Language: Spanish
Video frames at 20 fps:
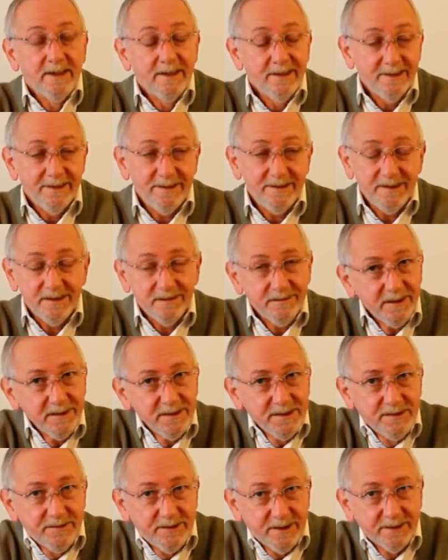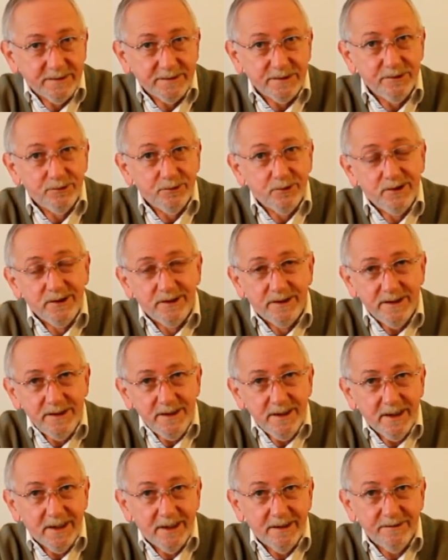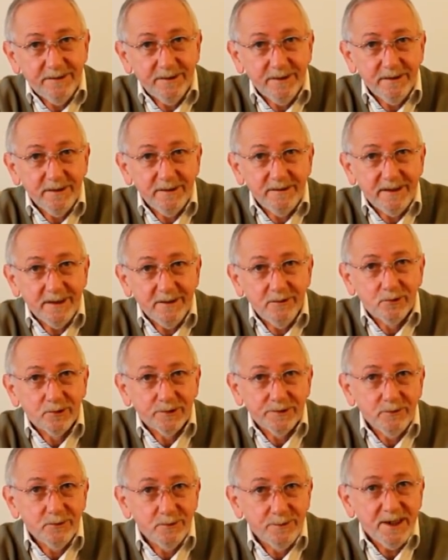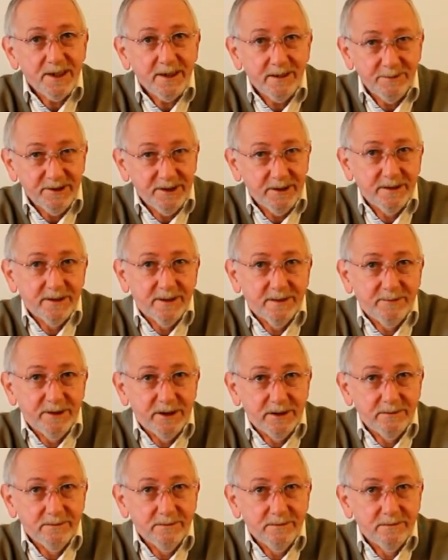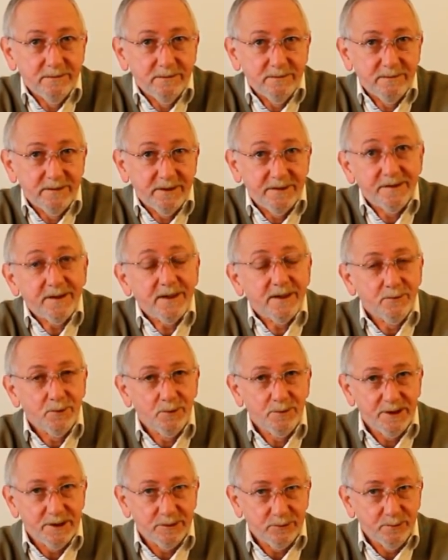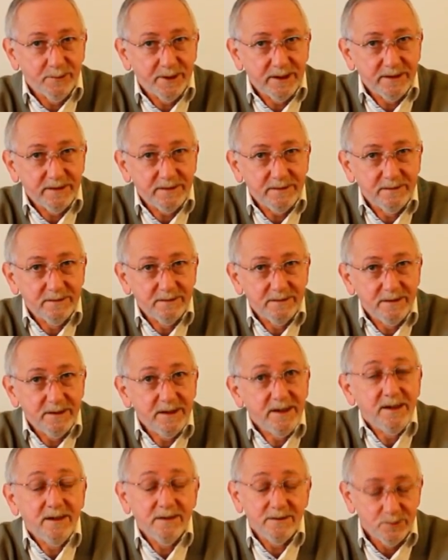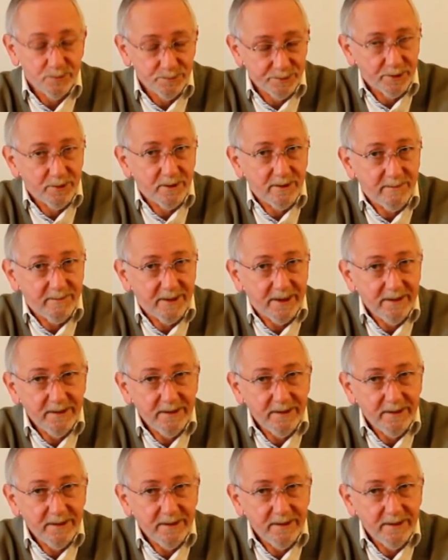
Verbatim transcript: Si estás en tránsito y te niegan la entrada, te han cortado el viaje a mitad de camino. Tendrás que volver a tu país. Y es un problema.